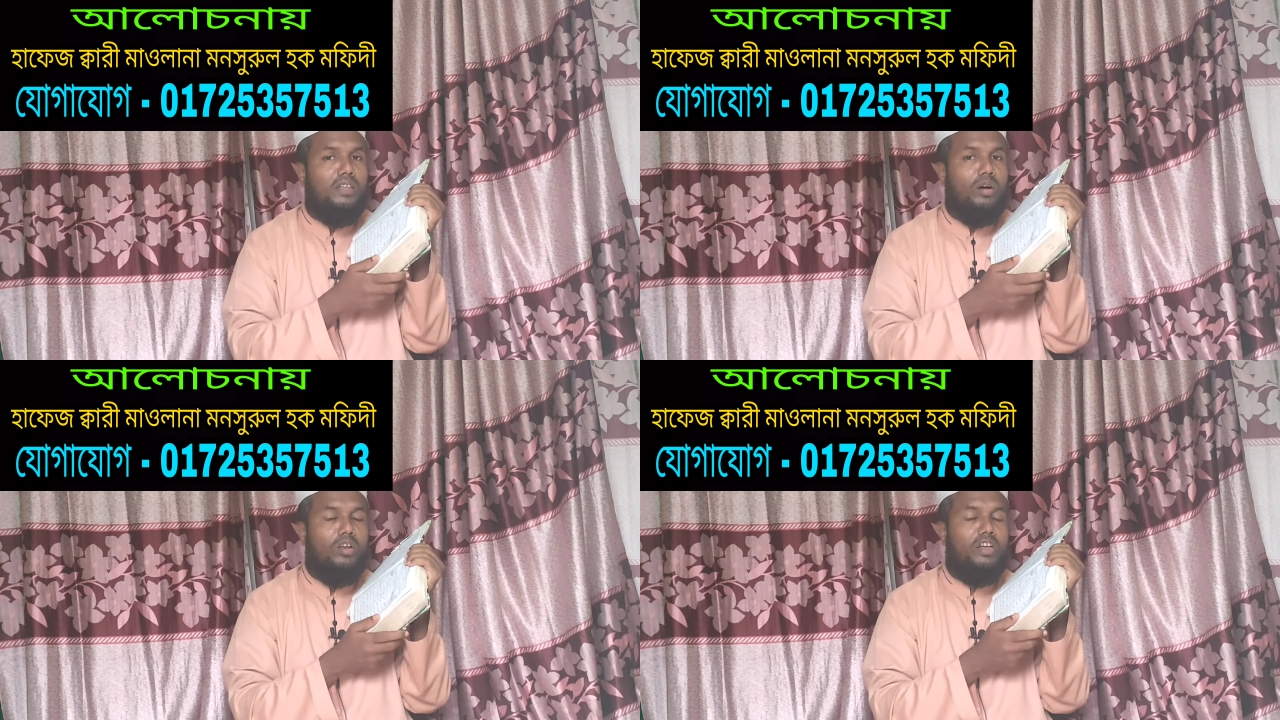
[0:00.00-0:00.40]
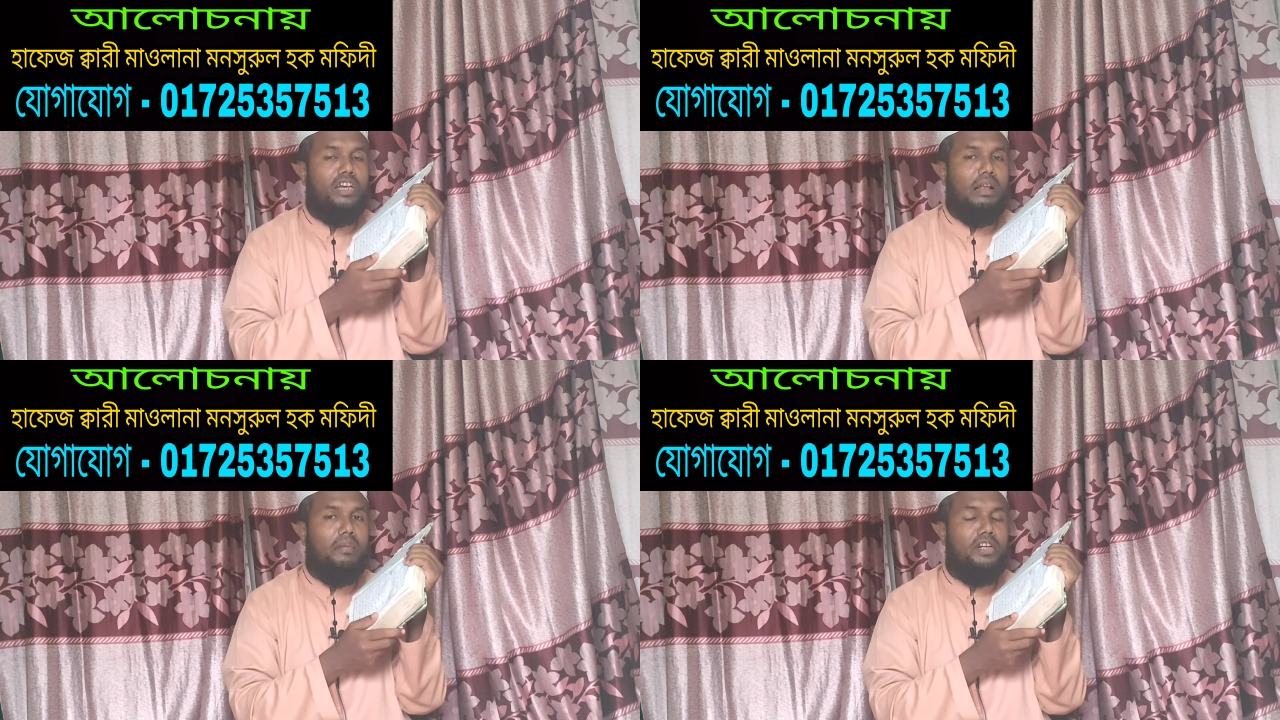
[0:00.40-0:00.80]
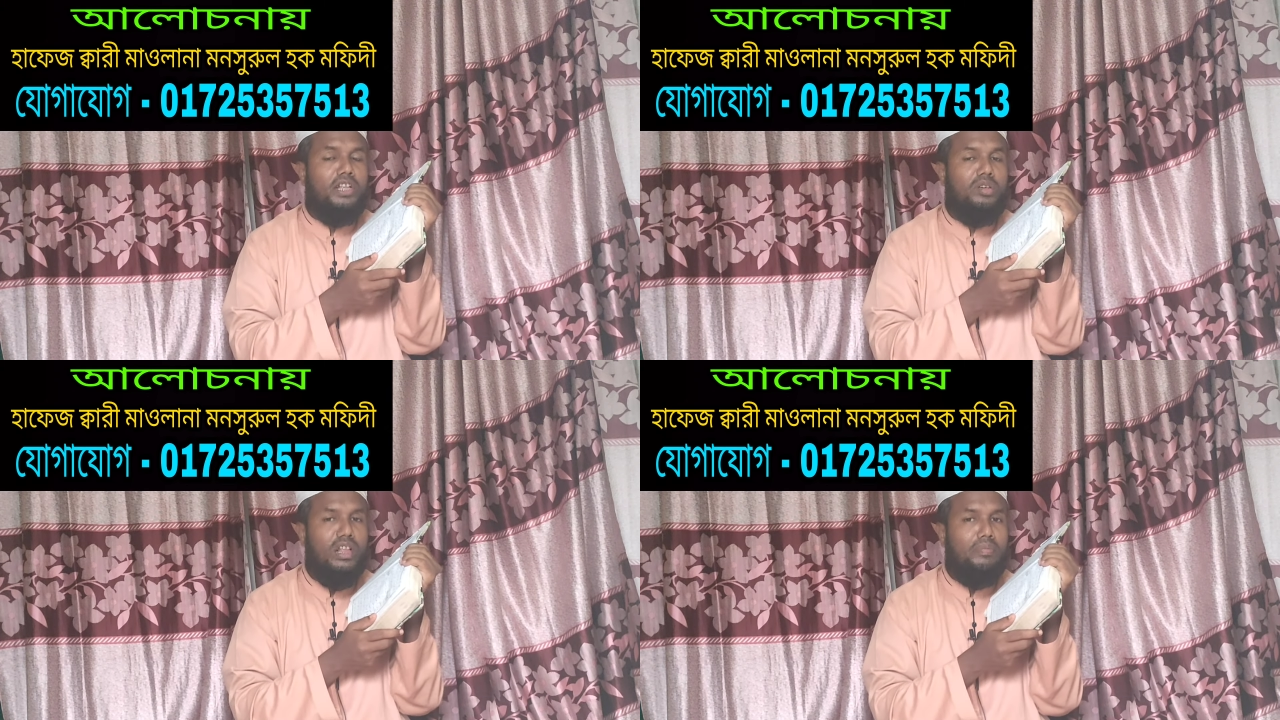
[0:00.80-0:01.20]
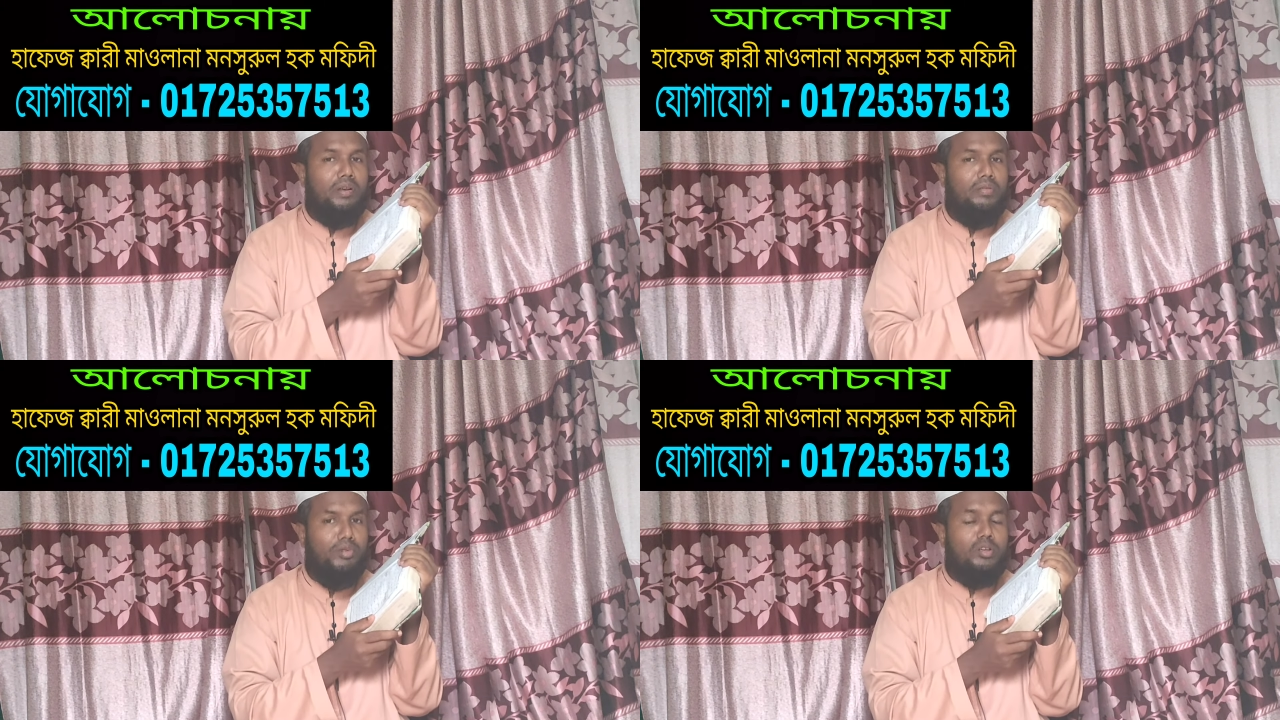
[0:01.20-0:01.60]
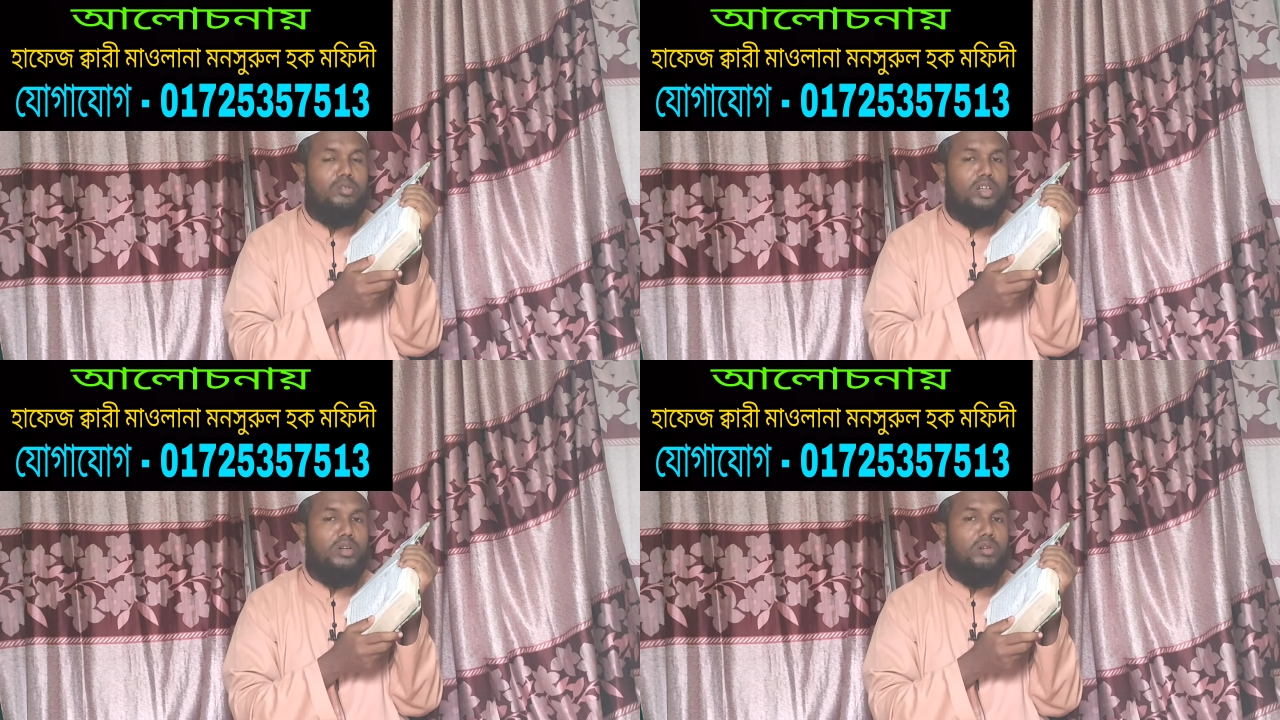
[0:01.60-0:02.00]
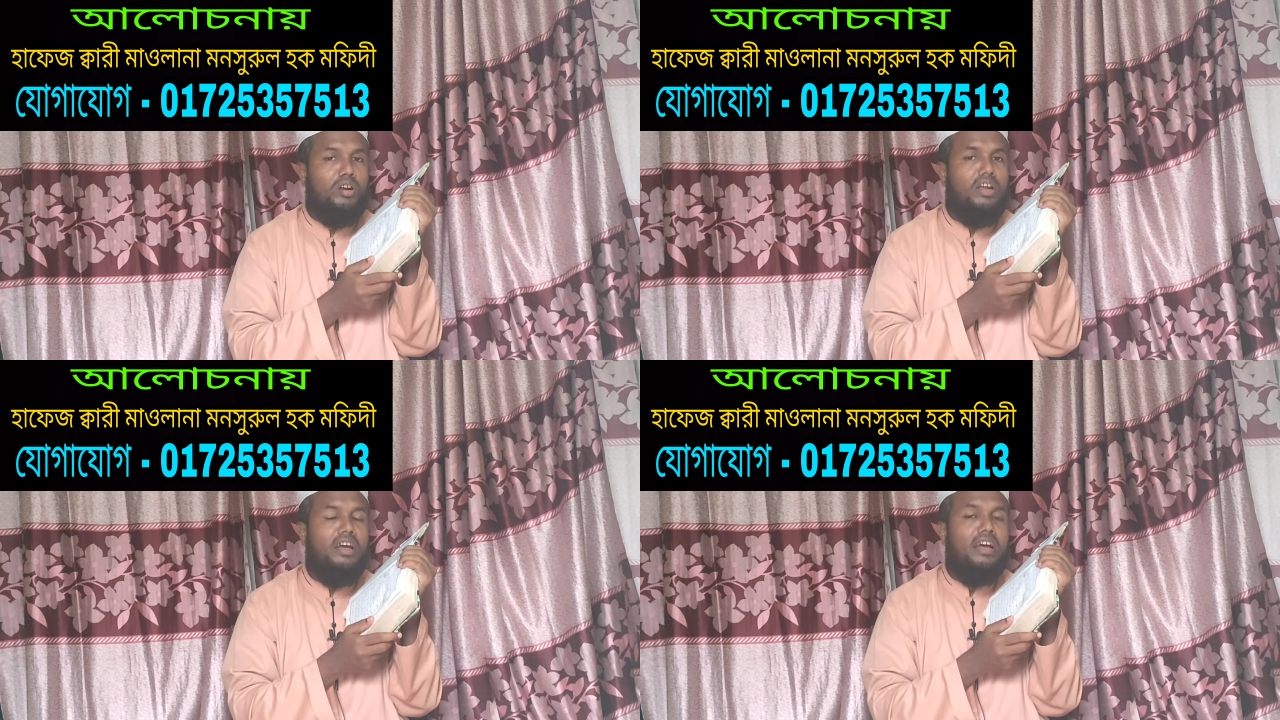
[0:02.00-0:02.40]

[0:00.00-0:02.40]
তাহলে ইনশাল্লাহ আমার সাথে যদি আপনি ফোনে যোগাযোগ করেন